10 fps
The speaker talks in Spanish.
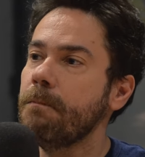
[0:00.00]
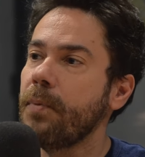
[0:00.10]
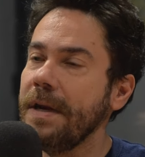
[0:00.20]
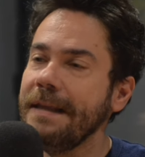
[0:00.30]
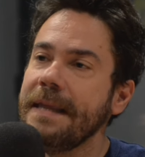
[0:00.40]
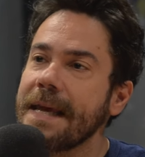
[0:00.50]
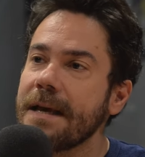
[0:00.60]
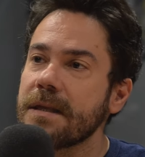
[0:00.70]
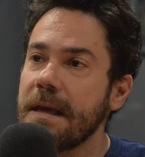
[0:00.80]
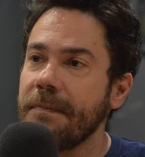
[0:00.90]

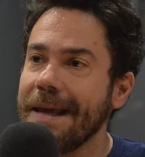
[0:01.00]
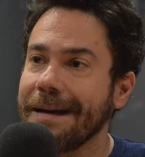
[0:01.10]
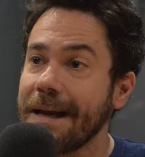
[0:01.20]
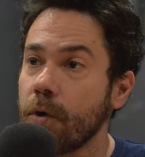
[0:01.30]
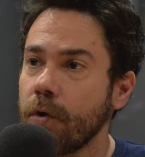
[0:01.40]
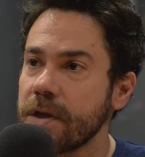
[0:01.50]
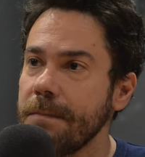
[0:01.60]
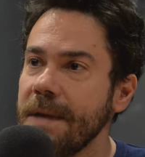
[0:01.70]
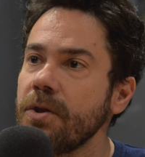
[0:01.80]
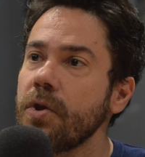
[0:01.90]
políticas de
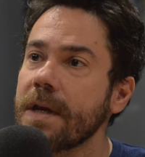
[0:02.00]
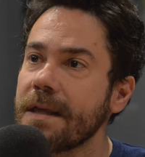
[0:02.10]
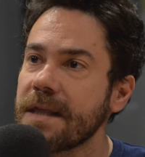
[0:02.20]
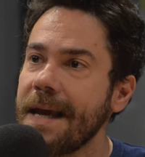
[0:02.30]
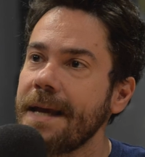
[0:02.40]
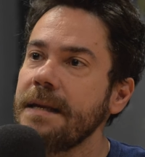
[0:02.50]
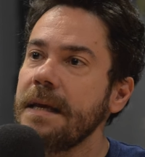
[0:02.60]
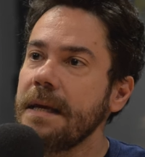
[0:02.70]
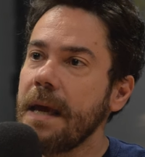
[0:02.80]
reconocimiento que se han